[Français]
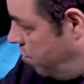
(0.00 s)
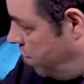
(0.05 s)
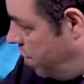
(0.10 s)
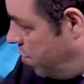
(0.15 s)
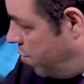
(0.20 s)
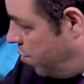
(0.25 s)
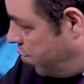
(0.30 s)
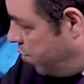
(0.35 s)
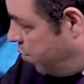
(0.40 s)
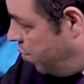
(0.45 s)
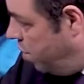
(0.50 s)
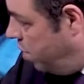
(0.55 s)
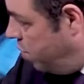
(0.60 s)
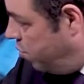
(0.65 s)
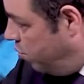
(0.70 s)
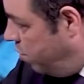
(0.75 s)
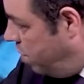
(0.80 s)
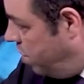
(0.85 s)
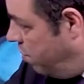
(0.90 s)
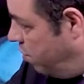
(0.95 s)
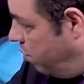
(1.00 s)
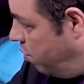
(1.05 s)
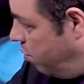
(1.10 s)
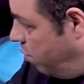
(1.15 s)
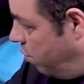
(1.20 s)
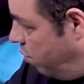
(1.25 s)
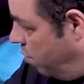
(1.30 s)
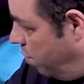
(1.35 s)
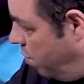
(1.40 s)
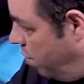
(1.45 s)
des autorites au
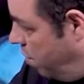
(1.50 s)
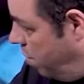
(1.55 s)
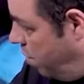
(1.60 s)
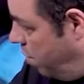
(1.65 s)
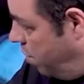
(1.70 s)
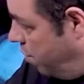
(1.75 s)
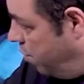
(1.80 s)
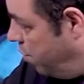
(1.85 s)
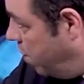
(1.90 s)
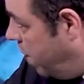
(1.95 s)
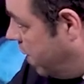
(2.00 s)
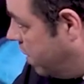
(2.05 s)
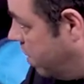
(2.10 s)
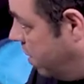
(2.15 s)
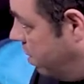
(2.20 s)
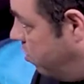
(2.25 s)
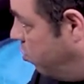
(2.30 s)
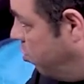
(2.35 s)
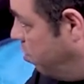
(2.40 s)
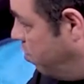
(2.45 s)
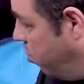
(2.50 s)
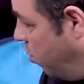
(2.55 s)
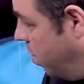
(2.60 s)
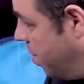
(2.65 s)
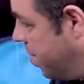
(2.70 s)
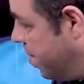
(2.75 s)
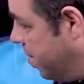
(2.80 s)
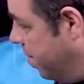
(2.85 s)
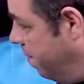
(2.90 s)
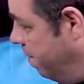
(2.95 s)
niveau euh, de la tête du
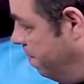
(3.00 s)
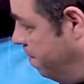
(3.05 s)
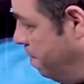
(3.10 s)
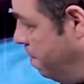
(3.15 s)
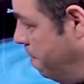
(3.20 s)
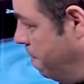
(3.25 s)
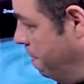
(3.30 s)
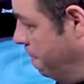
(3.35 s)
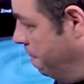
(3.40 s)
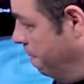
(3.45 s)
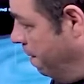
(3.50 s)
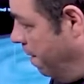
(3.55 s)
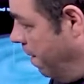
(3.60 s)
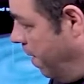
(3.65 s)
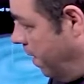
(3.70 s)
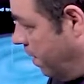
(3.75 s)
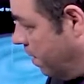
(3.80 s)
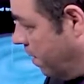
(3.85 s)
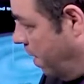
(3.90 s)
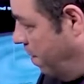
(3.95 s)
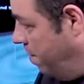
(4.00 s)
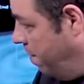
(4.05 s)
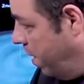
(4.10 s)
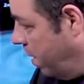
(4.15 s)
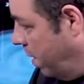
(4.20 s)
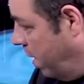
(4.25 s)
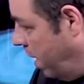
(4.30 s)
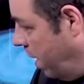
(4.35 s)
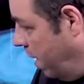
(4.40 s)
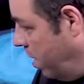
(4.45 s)
poisson, à travers
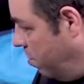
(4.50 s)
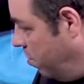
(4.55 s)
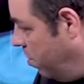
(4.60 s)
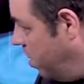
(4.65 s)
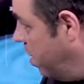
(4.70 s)
les rayons